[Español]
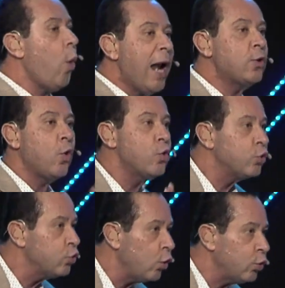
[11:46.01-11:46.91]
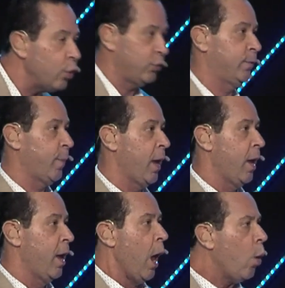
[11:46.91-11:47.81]
igual con nosotros.
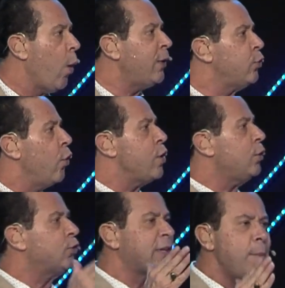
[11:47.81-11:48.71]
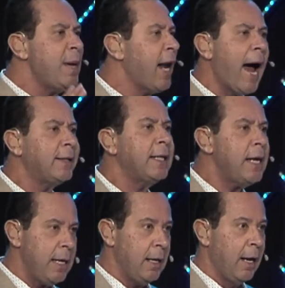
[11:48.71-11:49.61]
Cuando Dios te mira a
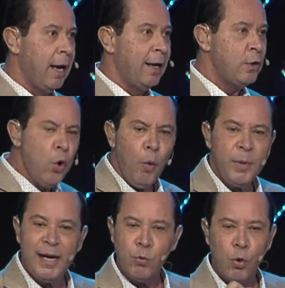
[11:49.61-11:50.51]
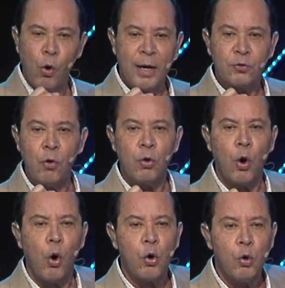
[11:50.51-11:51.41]
ti, no mira un
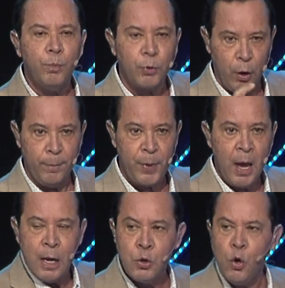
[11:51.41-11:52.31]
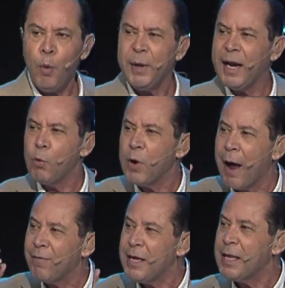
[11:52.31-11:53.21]
corazón corrupto, no mira
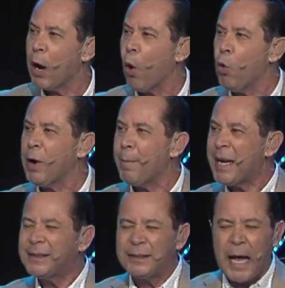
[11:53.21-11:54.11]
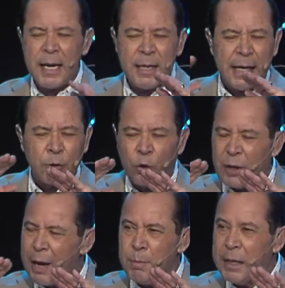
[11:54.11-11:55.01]
una vida con una mentalidad
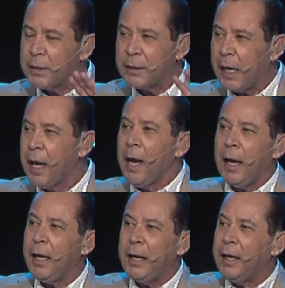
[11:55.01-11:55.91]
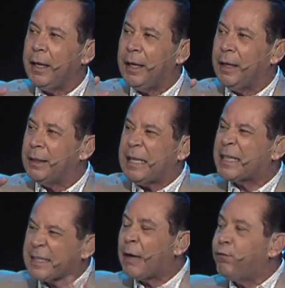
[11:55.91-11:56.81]
totalmente eh,
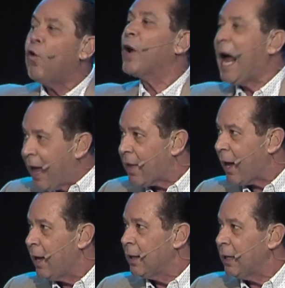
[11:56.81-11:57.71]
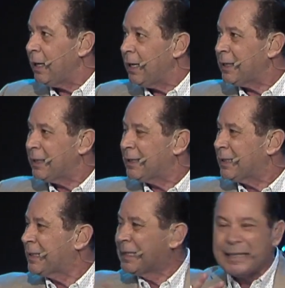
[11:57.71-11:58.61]
desaforada, eh,
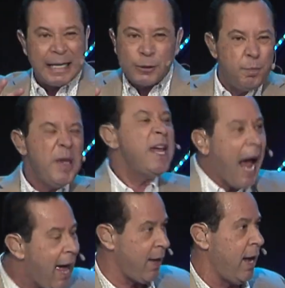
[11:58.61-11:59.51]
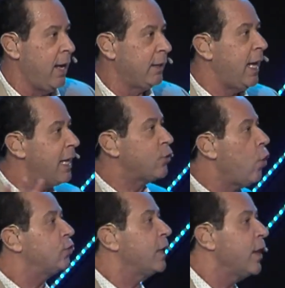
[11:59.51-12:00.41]
desviada de las
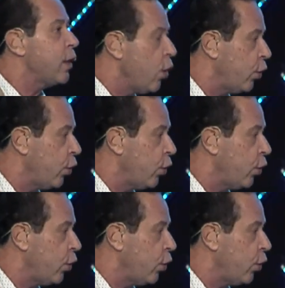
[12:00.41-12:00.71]
cosas de